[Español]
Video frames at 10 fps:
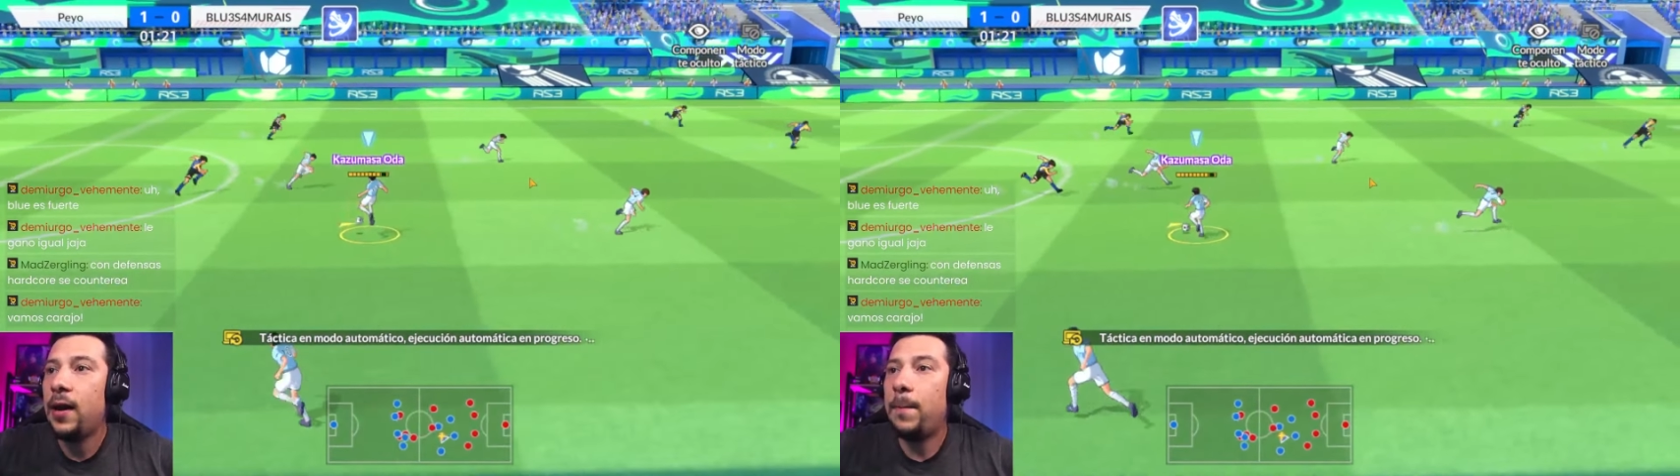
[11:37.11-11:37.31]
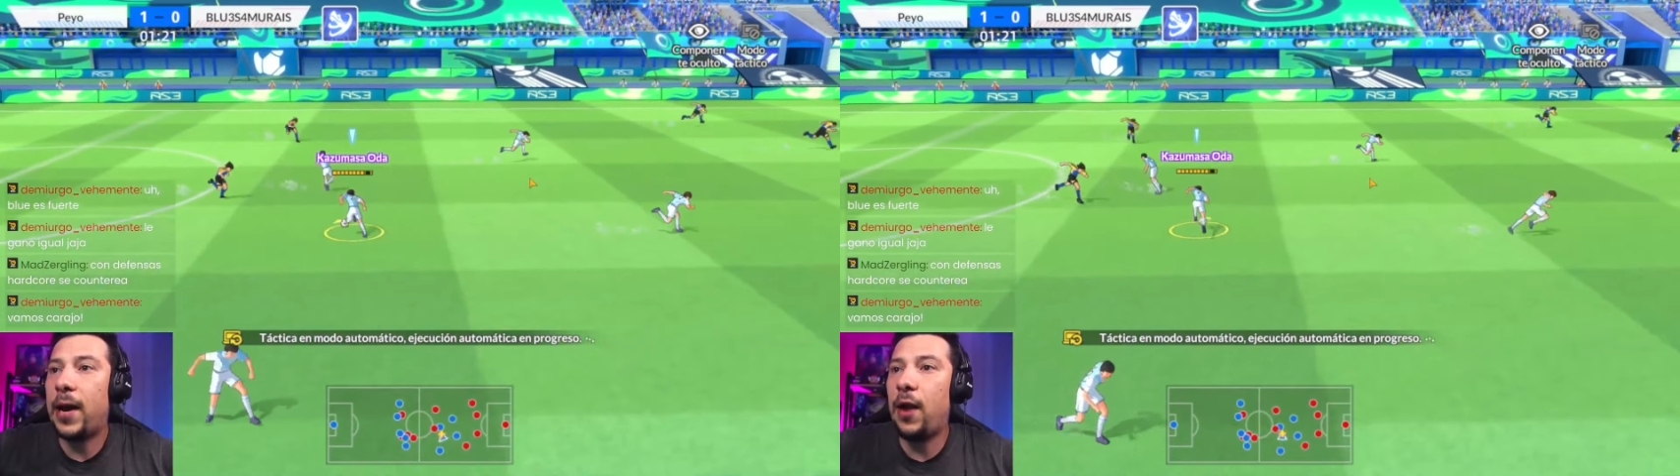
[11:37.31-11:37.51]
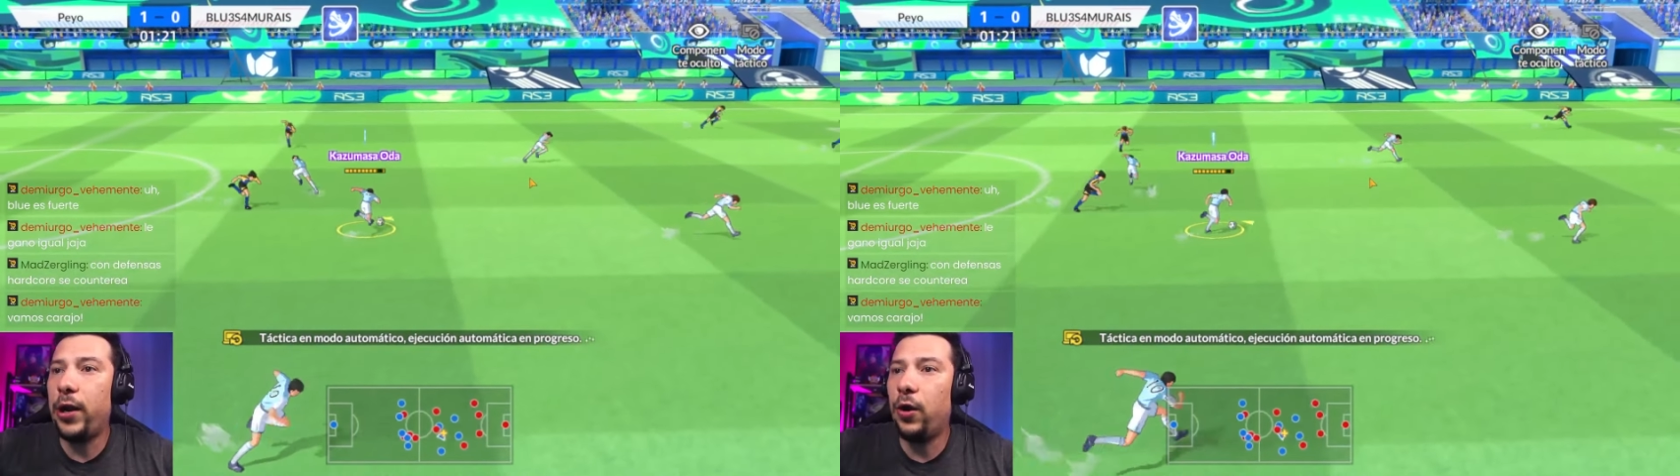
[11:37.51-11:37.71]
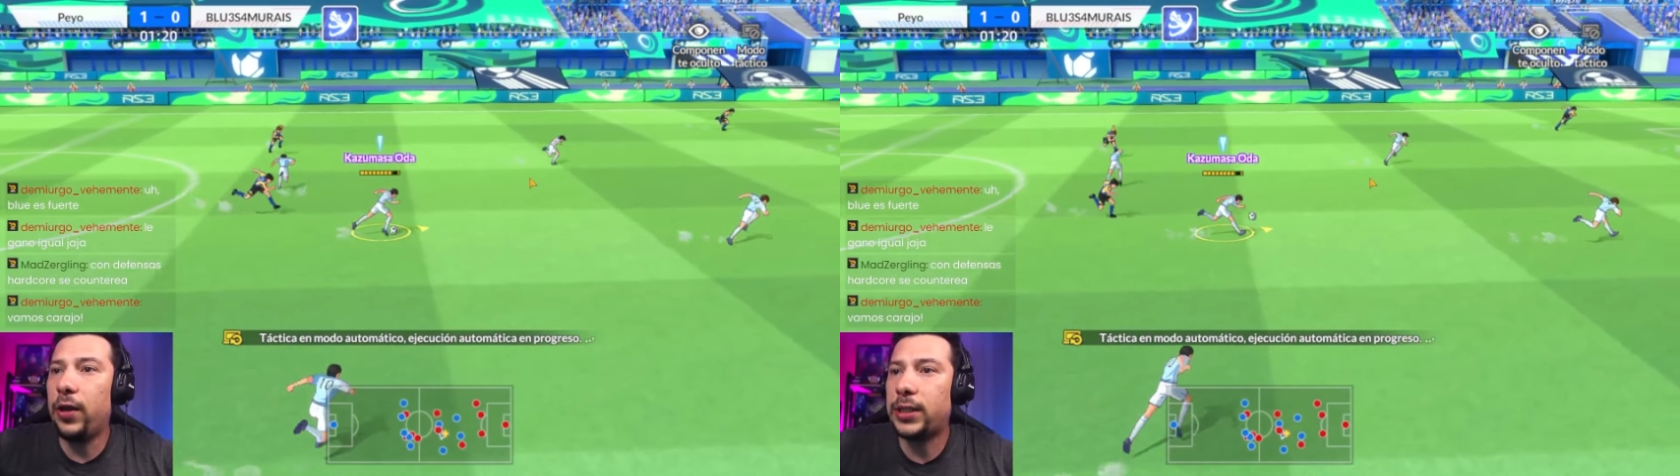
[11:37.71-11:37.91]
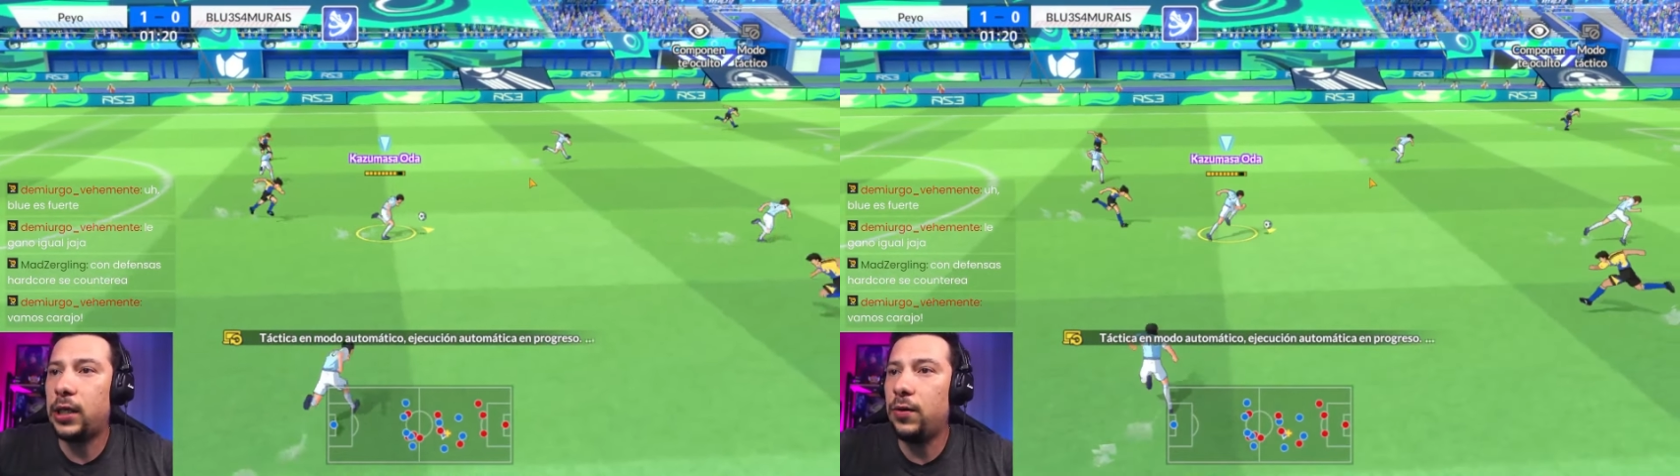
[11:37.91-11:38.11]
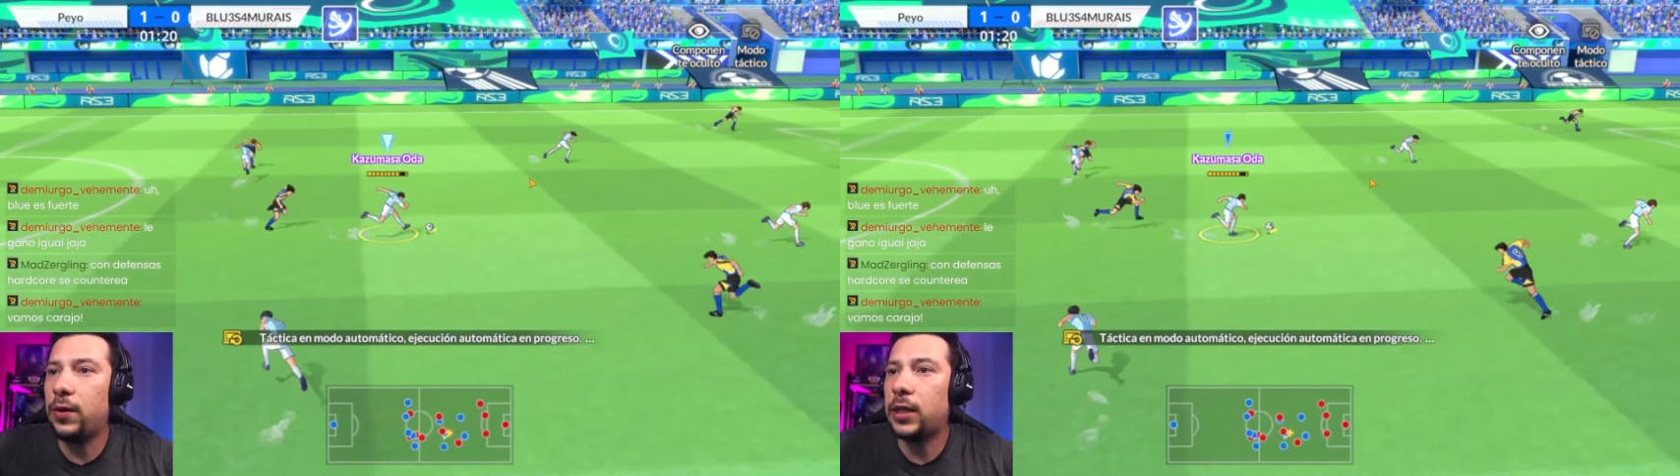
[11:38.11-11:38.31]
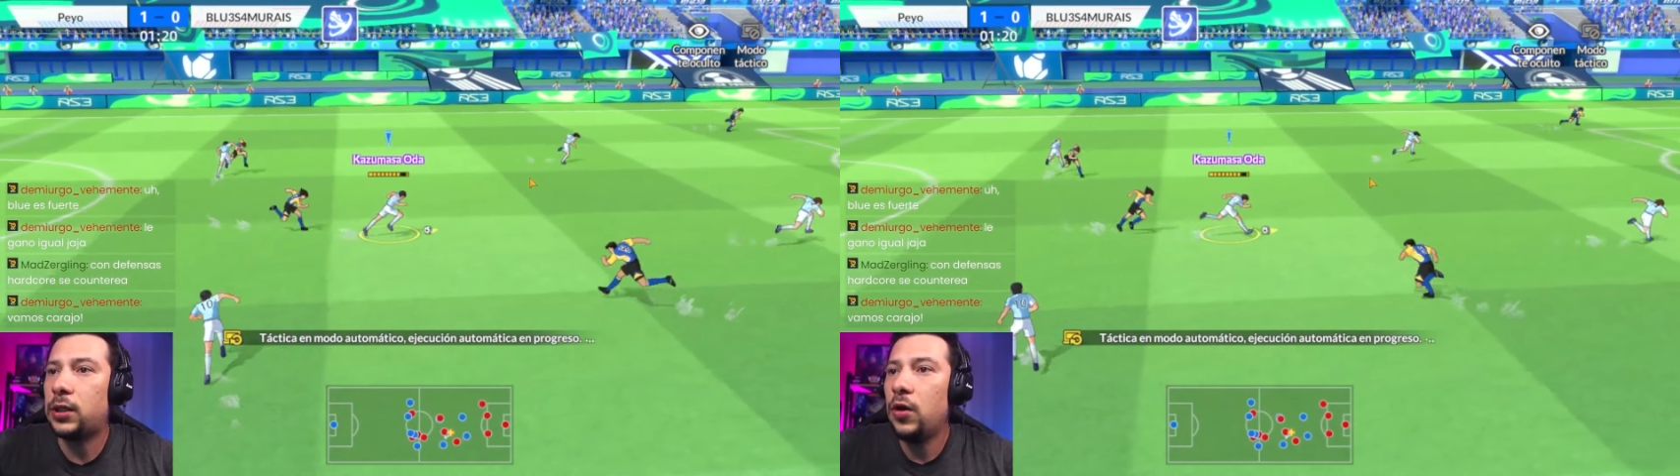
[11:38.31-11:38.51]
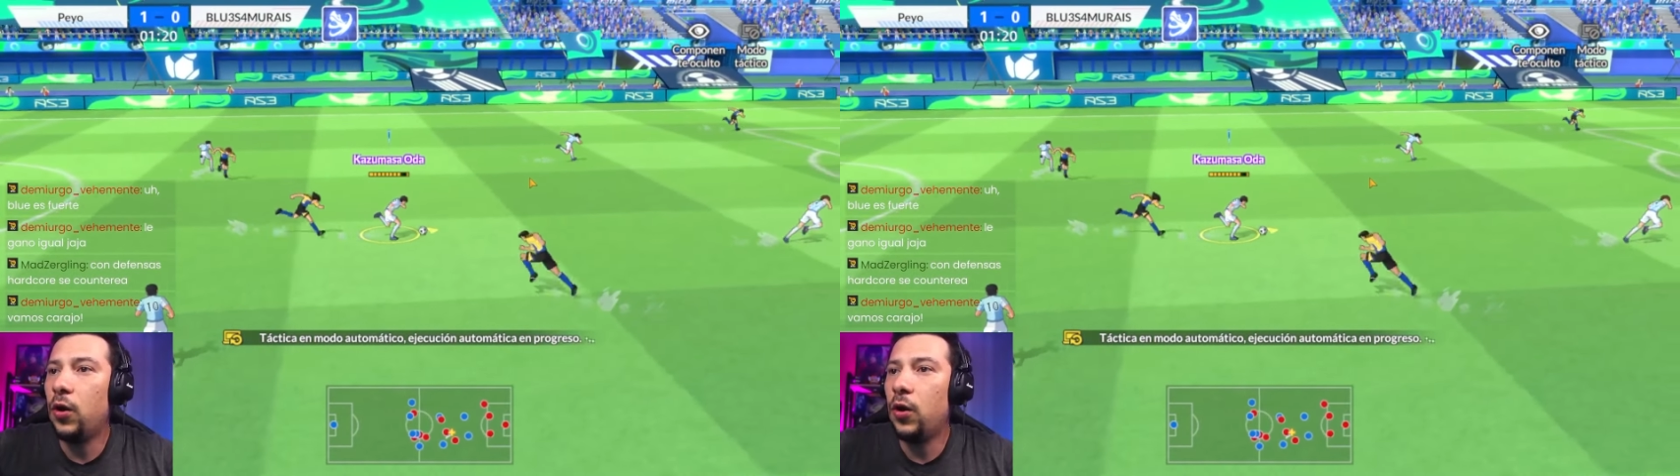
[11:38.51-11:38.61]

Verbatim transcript: para el bueno Oda, señores.